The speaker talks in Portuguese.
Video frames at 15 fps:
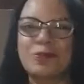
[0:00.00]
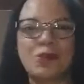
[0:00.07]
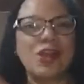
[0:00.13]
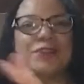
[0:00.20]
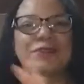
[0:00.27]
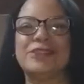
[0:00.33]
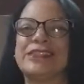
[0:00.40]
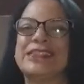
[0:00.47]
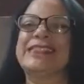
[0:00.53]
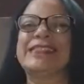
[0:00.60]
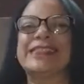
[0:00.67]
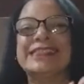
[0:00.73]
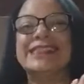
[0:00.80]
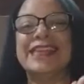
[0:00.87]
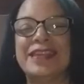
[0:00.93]
quando vocês
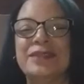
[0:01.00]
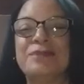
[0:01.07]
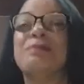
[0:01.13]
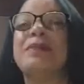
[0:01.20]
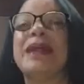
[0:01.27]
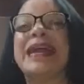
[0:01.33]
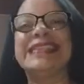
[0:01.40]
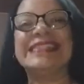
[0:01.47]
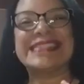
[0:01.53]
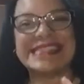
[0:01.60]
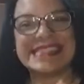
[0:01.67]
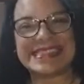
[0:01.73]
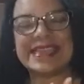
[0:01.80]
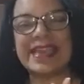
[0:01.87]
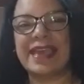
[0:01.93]
quiserem, mas
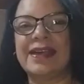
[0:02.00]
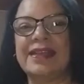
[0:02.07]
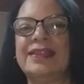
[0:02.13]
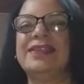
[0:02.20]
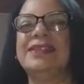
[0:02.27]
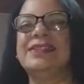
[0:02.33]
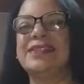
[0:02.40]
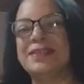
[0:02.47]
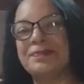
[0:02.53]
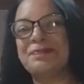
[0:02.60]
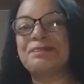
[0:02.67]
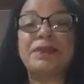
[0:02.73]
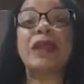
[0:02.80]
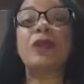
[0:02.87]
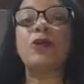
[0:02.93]
que se realizem.
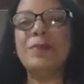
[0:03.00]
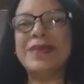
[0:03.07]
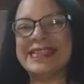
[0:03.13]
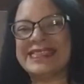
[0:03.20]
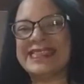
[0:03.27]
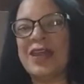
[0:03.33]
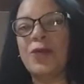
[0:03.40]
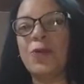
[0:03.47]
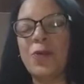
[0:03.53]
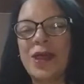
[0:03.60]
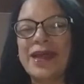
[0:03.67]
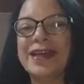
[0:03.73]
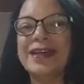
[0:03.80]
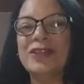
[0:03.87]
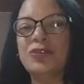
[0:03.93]
Para começar o
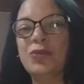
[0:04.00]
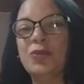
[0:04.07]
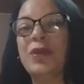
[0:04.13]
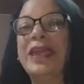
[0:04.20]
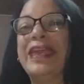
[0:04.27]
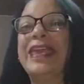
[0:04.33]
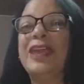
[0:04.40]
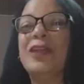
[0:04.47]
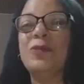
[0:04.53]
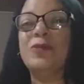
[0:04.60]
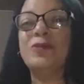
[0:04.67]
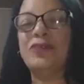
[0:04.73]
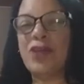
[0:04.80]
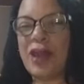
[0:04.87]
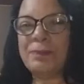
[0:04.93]
ano,
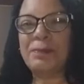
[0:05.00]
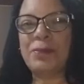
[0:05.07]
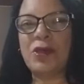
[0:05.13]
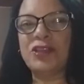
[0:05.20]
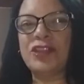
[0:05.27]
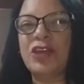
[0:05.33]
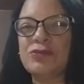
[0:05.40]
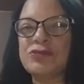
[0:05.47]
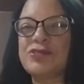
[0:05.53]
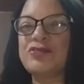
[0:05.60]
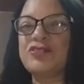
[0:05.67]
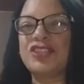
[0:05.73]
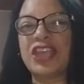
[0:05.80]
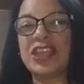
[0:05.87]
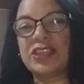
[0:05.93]
eu vou abordar um
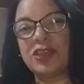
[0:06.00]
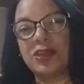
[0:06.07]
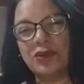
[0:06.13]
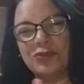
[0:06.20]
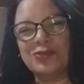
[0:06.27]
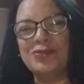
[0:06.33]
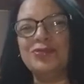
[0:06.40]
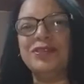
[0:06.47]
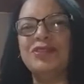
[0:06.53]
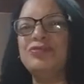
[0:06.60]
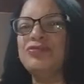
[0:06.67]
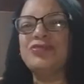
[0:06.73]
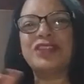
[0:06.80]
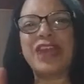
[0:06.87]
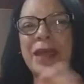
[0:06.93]
sujeito que eu não,
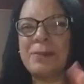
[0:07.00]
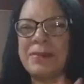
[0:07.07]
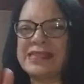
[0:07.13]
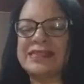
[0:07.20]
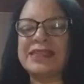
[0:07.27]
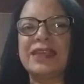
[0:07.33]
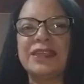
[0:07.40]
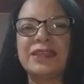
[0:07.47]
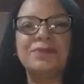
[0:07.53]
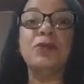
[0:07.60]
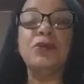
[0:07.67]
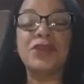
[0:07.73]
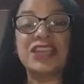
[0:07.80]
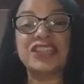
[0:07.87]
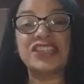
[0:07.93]
não tá mais querendo,
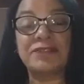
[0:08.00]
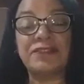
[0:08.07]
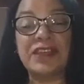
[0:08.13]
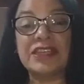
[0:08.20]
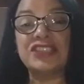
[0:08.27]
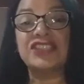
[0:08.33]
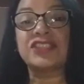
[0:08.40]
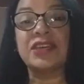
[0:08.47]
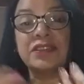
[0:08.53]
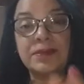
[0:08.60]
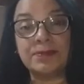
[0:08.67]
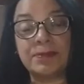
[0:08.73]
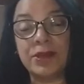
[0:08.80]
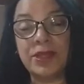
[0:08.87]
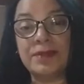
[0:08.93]
porque já fez
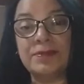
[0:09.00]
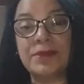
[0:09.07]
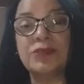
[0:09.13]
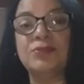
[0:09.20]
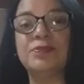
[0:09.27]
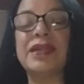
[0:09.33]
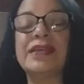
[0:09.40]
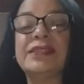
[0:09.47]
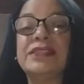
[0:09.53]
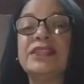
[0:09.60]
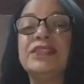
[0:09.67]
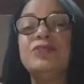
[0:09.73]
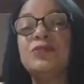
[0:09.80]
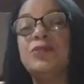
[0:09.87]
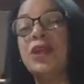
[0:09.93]
tanta polêmica no
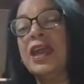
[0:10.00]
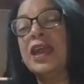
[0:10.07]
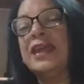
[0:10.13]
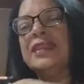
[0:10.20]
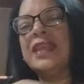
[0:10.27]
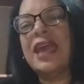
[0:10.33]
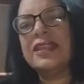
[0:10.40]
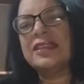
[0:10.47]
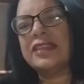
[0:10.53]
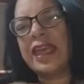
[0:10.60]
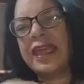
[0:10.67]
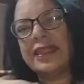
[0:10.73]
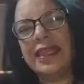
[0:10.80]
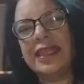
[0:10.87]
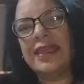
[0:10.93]
Brasil, na
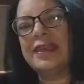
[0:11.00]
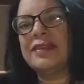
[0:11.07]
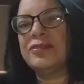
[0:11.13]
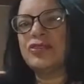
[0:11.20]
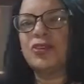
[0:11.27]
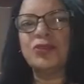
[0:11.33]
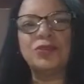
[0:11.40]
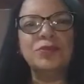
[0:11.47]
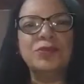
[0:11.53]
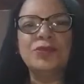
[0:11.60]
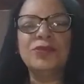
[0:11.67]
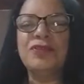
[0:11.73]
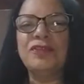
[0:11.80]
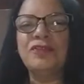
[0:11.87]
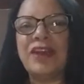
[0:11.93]
internet, todo
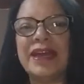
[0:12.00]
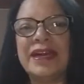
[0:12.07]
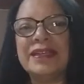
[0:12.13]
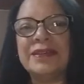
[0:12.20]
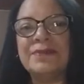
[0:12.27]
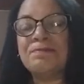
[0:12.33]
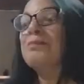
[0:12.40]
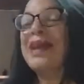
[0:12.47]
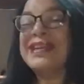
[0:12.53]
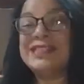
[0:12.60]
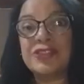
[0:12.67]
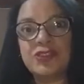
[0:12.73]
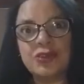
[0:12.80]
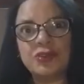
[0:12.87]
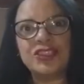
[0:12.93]
mundo fala.
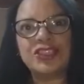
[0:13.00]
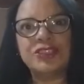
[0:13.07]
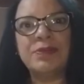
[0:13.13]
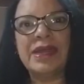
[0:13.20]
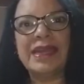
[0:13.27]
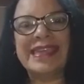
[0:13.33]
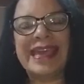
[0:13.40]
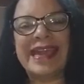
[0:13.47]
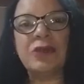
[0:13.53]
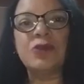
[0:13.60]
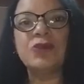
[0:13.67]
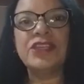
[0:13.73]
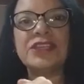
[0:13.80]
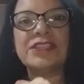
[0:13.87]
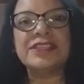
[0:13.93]
Mas hoje de manhã
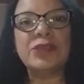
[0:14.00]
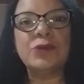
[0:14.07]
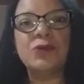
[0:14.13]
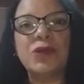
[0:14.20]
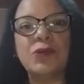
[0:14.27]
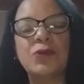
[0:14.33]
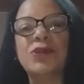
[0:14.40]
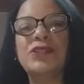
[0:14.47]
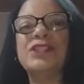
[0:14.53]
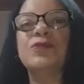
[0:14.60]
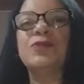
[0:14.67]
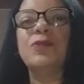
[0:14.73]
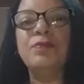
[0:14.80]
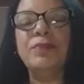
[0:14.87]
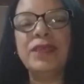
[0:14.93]
aconteceu uma coisa
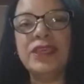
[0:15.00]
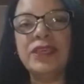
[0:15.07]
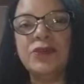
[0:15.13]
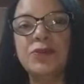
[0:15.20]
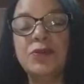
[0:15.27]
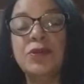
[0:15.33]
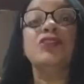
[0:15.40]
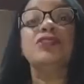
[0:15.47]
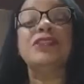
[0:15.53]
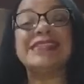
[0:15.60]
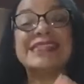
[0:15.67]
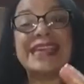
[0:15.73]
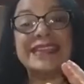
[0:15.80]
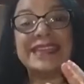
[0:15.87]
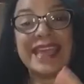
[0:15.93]
comigo. Eu
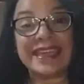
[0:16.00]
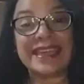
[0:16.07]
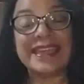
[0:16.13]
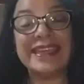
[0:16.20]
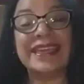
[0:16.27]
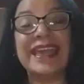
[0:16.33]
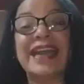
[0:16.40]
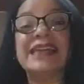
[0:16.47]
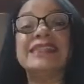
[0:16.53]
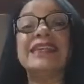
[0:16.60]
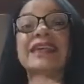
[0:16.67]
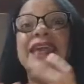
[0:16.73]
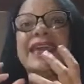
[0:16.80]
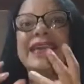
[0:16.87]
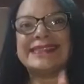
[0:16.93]
disse até aqui em
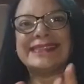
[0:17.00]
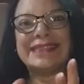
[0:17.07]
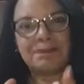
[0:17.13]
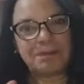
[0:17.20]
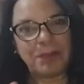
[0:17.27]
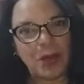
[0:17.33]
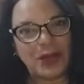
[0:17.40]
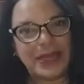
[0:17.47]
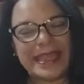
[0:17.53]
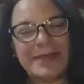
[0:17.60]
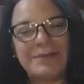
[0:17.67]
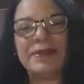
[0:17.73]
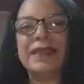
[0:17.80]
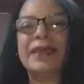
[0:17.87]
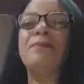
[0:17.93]
casa, essa
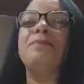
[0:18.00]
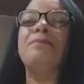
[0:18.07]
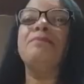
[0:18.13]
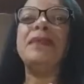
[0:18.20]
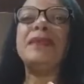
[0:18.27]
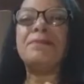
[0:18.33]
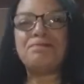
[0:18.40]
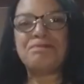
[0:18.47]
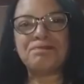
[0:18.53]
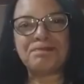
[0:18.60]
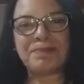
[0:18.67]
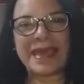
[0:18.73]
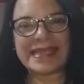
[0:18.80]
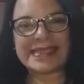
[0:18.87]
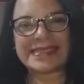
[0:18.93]
polêmica me
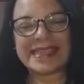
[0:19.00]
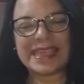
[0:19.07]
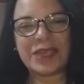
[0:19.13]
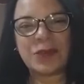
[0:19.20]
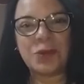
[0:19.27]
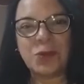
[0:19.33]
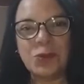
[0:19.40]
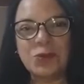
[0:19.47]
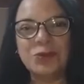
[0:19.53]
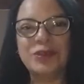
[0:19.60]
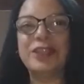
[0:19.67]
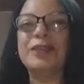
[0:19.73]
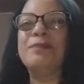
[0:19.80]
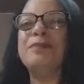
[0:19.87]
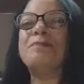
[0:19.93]

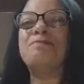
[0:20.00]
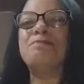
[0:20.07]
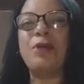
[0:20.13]
persecuta, me